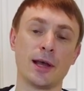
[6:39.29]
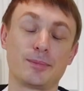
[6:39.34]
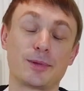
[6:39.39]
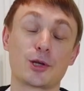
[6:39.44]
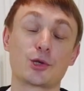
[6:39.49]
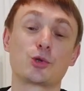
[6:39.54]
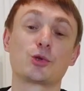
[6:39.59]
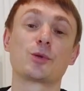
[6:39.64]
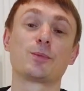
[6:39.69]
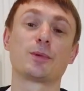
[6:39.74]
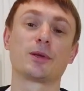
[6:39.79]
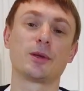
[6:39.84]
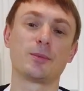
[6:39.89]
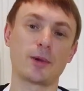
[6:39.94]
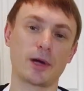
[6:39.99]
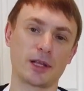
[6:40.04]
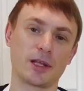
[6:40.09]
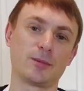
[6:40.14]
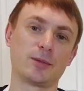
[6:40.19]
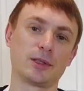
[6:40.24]
Прошу с
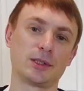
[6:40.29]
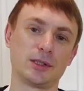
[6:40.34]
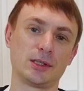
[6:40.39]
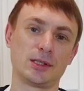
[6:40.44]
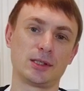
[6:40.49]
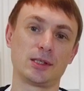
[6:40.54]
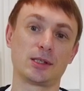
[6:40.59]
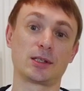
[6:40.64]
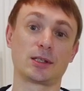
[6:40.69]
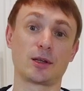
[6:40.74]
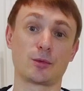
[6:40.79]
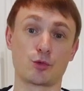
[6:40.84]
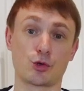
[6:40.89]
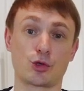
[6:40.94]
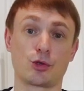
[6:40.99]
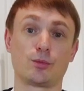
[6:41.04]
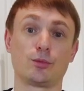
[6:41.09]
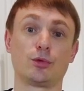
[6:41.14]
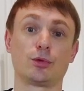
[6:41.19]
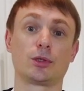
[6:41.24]
пониманием отнестись к тому,
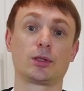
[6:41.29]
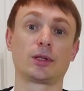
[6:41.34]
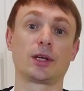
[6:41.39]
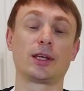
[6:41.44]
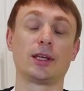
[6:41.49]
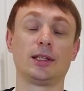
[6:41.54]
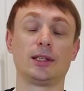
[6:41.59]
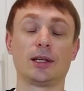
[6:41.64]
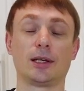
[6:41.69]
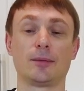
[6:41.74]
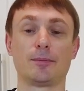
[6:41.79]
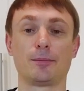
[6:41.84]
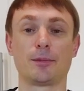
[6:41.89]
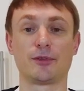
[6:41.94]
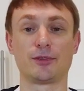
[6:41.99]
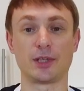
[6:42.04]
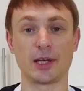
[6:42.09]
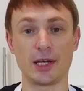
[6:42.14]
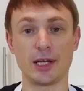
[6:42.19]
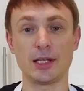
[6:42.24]
что будут какие-то
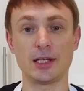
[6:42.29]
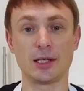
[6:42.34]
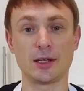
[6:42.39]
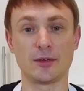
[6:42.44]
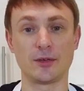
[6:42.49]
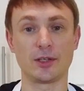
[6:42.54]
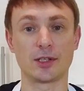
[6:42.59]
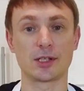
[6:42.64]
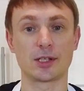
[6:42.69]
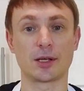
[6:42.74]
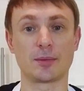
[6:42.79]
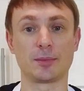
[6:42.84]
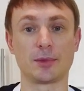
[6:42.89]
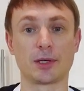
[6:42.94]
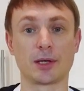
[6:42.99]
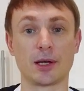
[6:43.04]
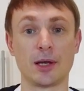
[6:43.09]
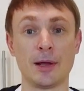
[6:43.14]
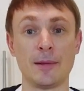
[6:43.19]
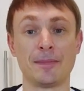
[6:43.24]
повторения в
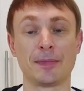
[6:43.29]
рецептах.